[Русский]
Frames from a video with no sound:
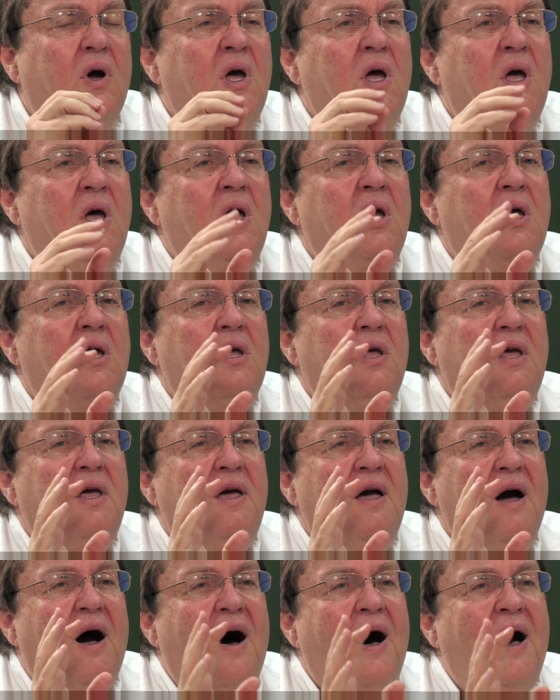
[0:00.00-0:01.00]
Это на
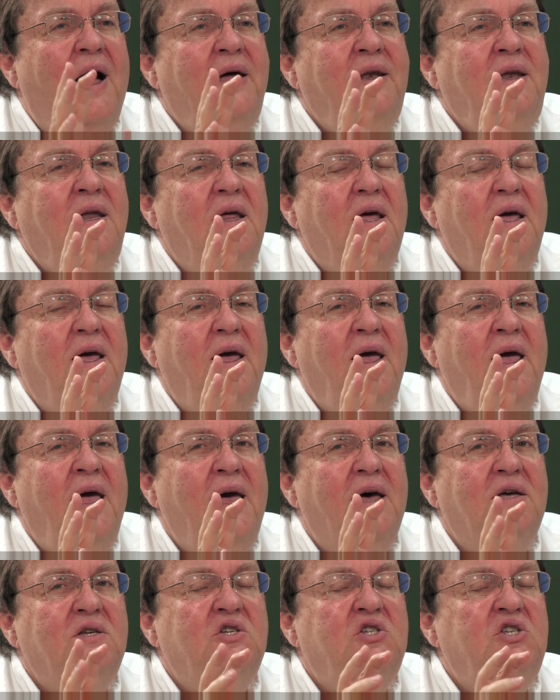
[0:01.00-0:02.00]
магию, на волшебство
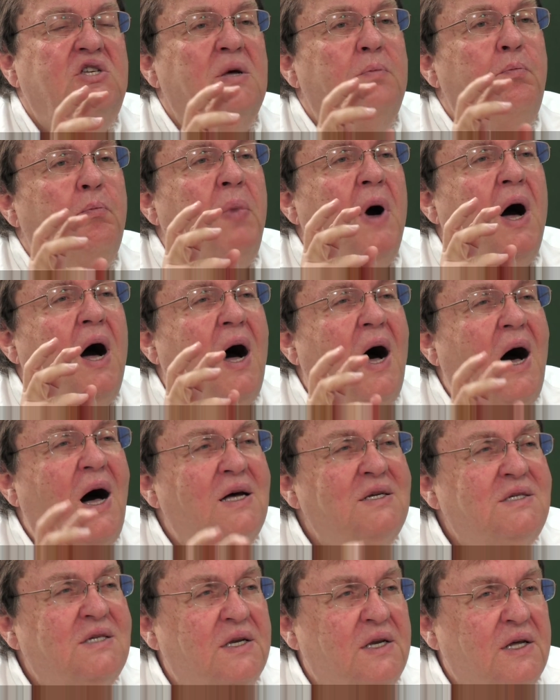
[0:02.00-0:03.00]
похоже. Но это
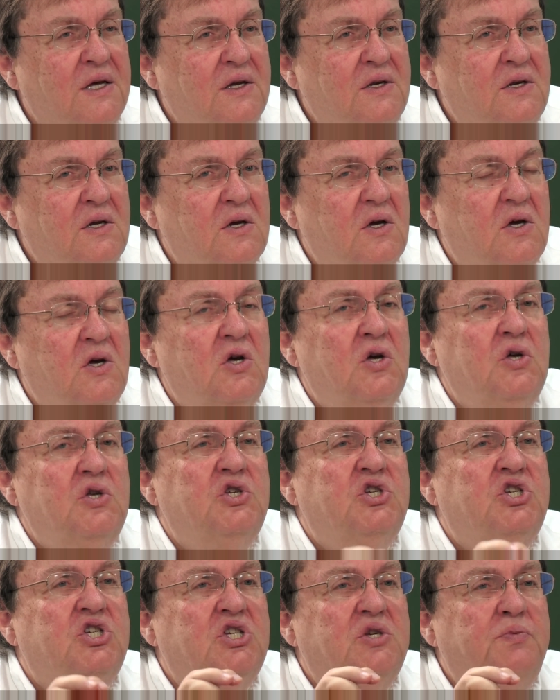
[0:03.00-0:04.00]
не волшебство.
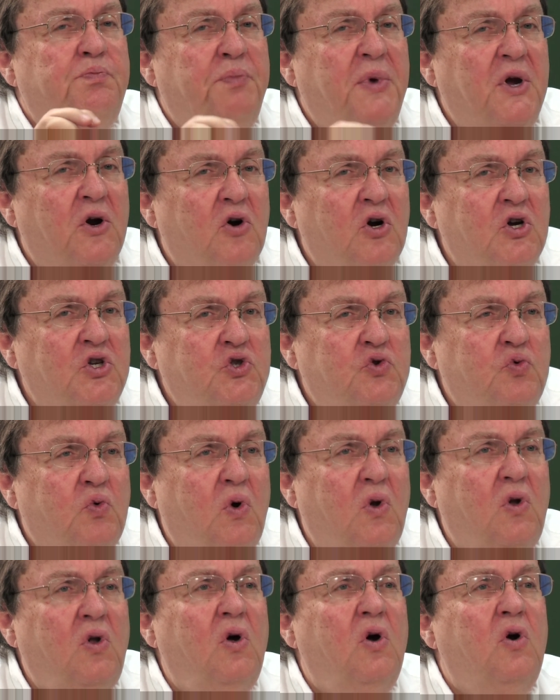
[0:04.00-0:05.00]
Мы об
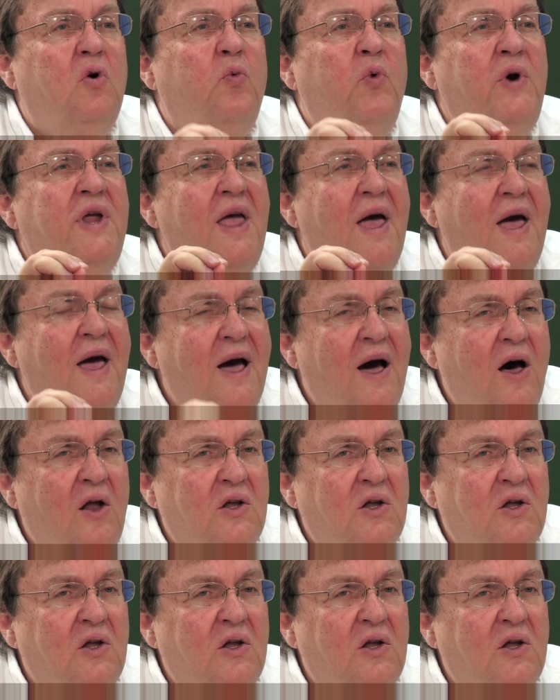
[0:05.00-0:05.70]
этом уже говорили.